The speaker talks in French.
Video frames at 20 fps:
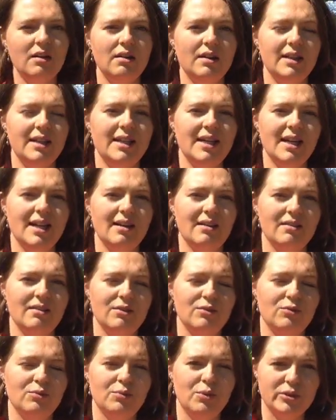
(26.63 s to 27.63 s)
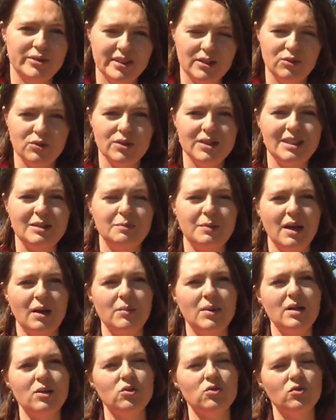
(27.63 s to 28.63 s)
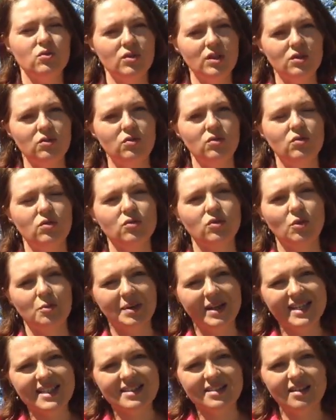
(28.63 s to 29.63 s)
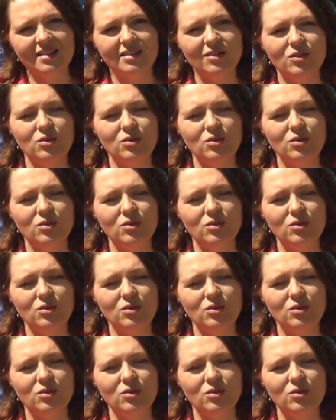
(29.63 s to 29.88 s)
il y a une procédure qui permet, quand on est une entreprise,